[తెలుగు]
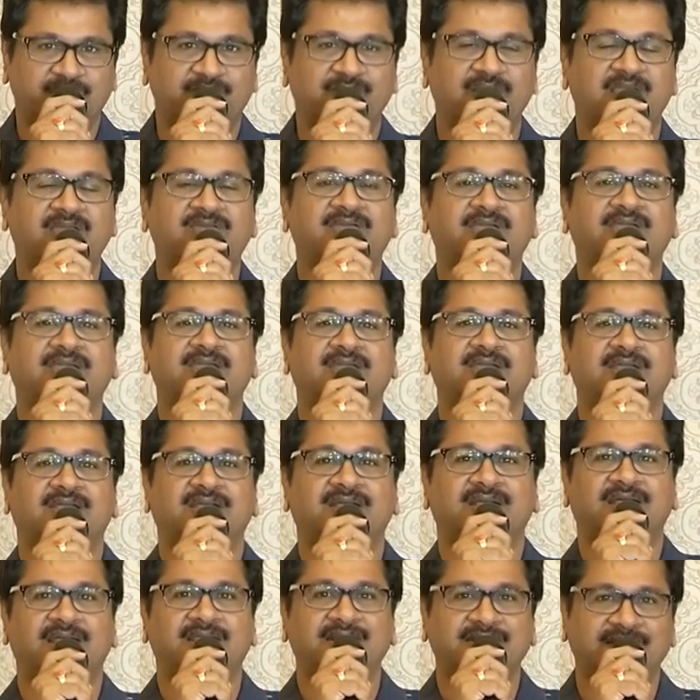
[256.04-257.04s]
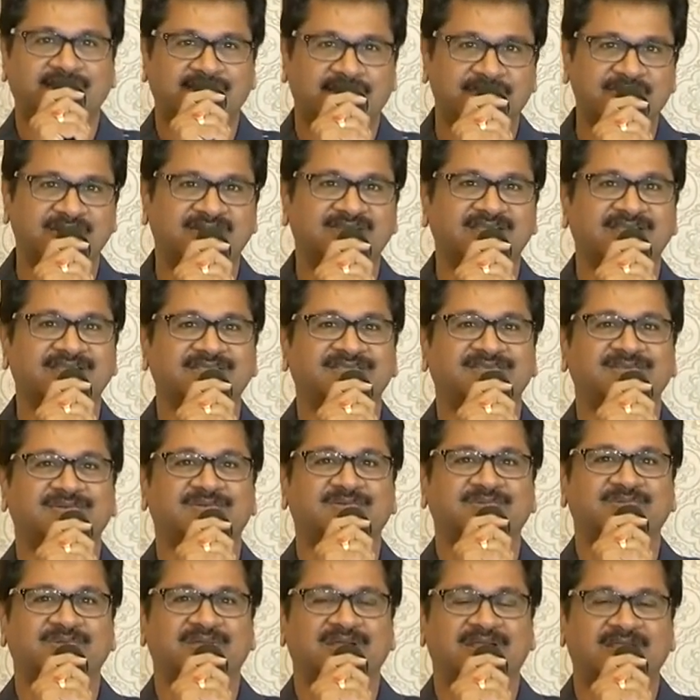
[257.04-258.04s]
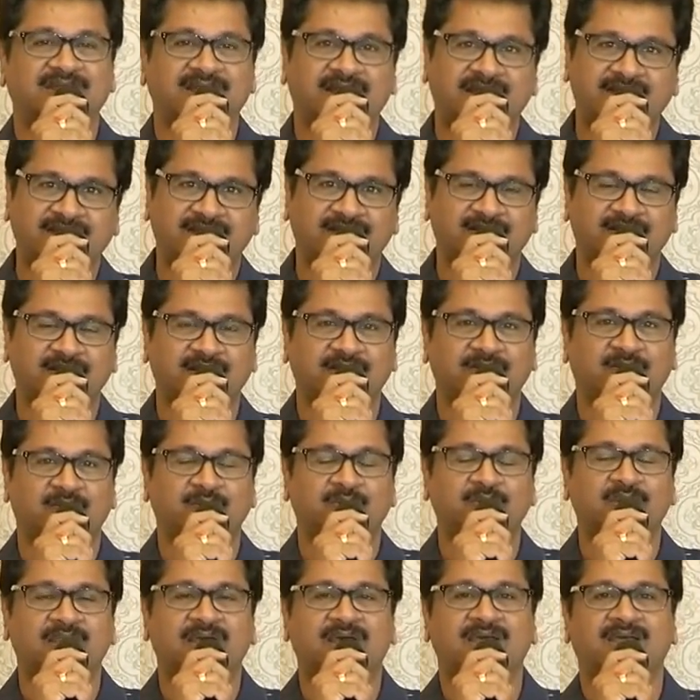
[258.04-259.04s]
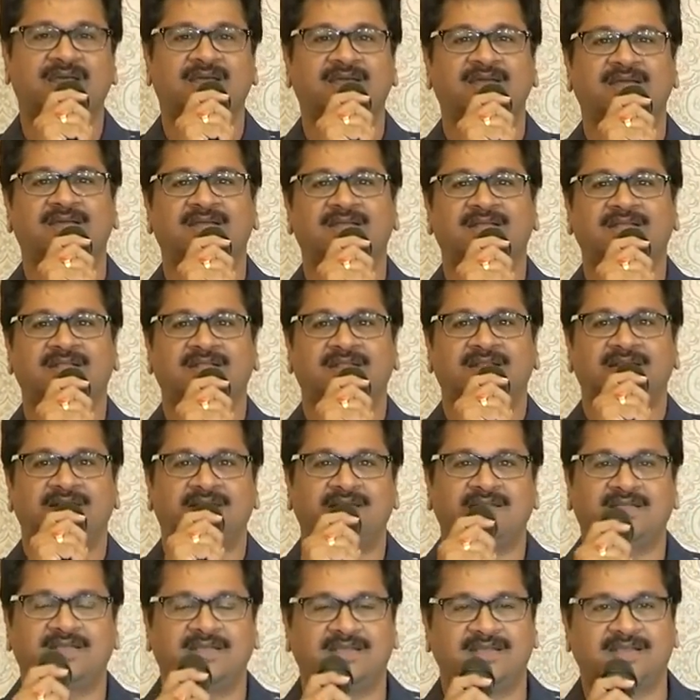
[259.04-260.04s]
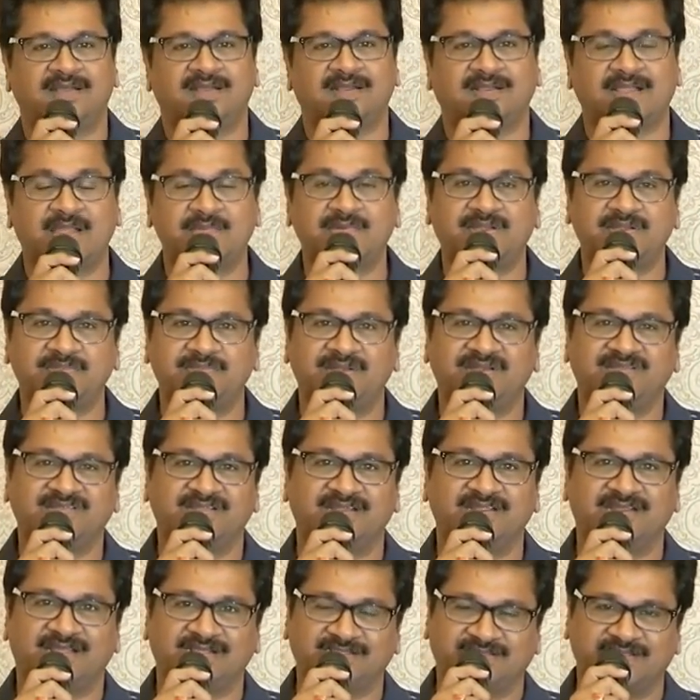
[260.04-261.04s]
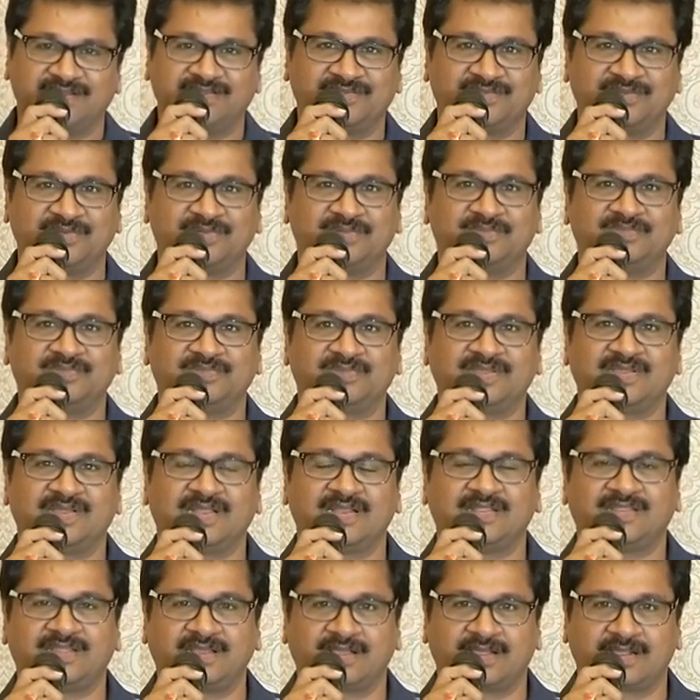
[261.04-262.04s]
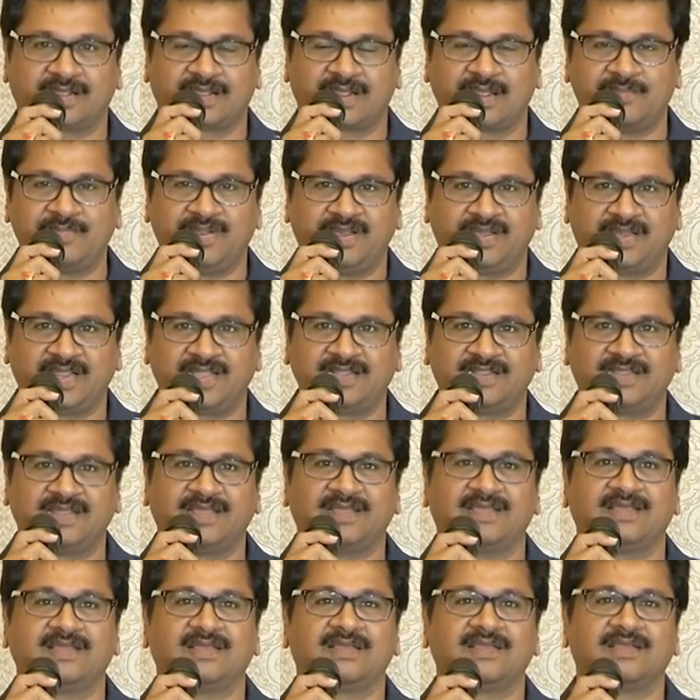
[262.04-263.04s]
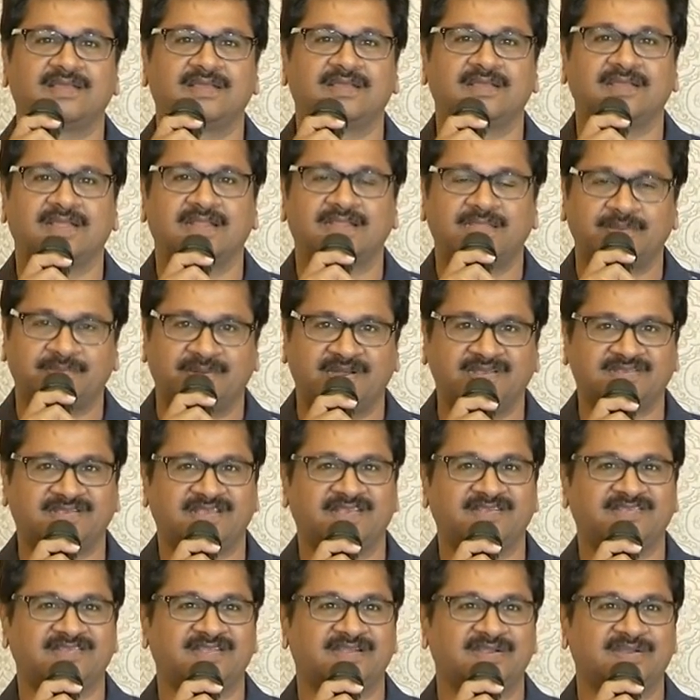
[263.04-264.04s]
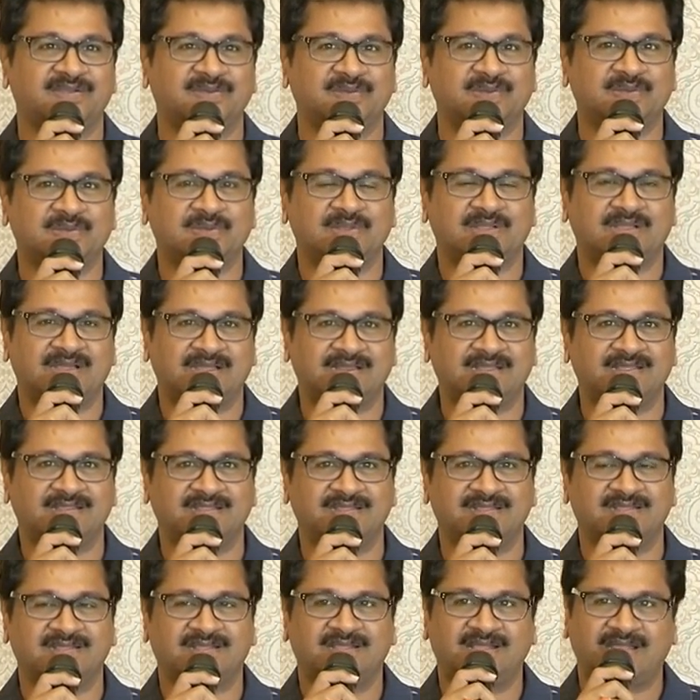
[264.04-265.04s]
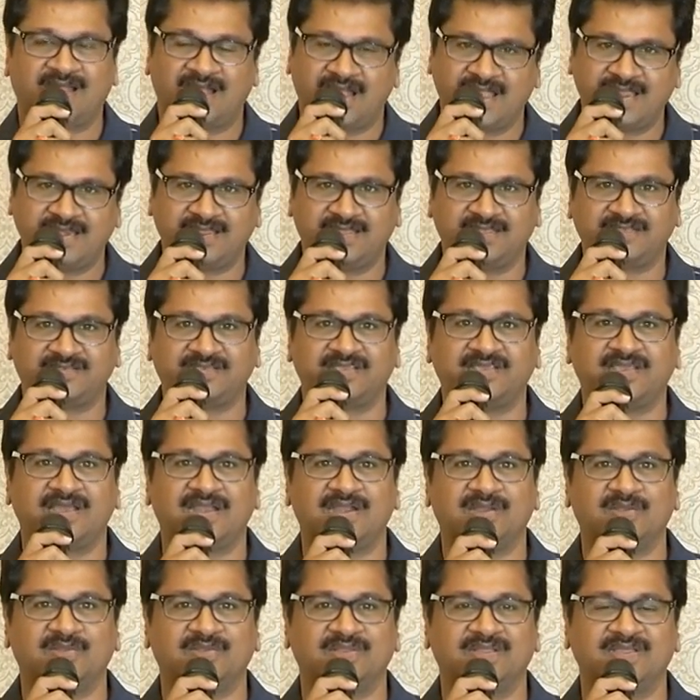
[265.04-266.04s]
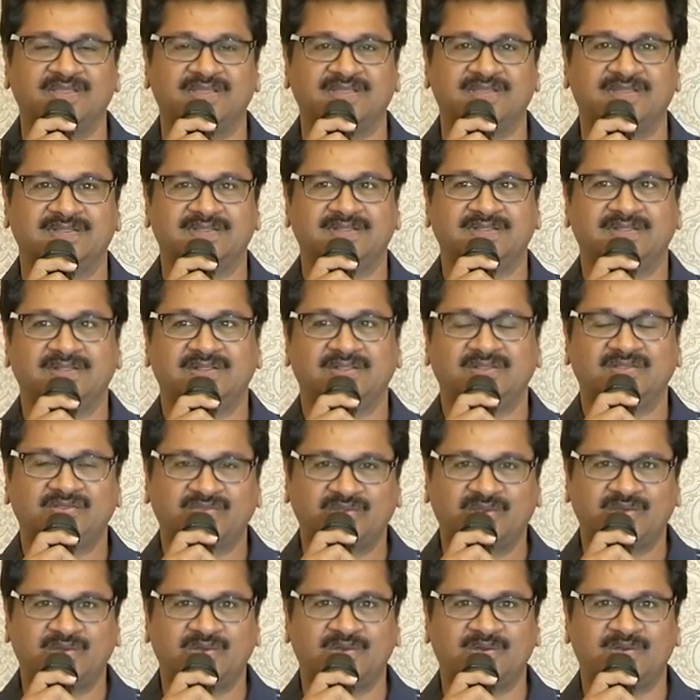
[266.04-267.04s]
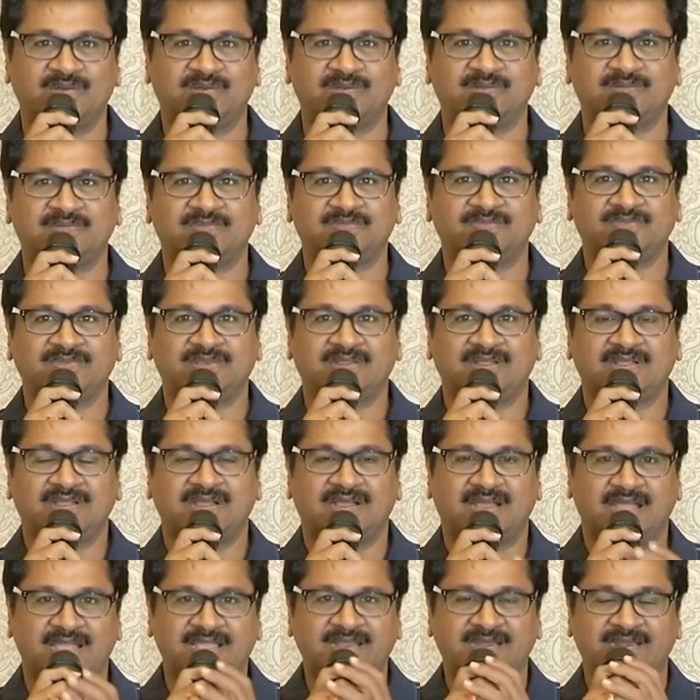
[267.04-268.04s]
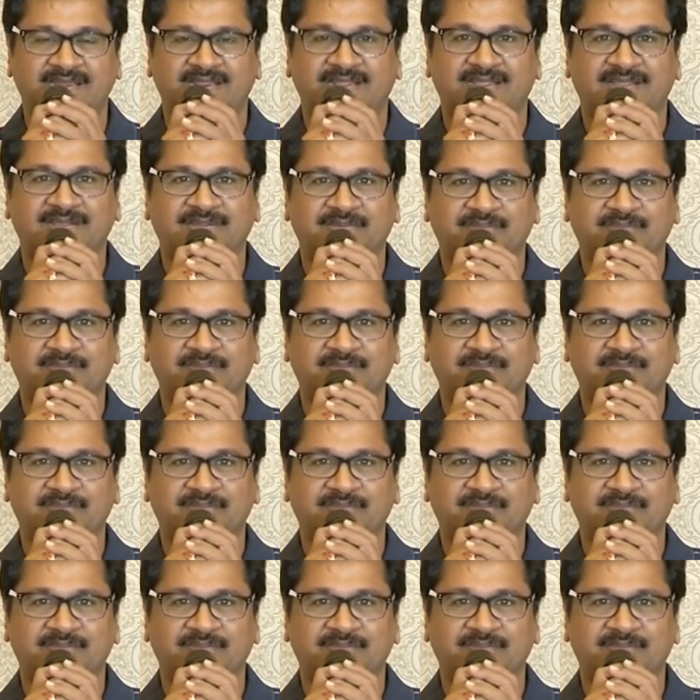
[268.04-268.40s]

మేమే ఆయన కమిట్ చేయించాం అంటే ఆయనకు ఉన్న కమిట్మెంట్స్ అని నాకు తెలుసు ఎంత కమిట్ అయితే ఎంత బాగా చేస్తాడు అనేది ఆయనకి చేయాలని ఉంది సో ఆయన్ని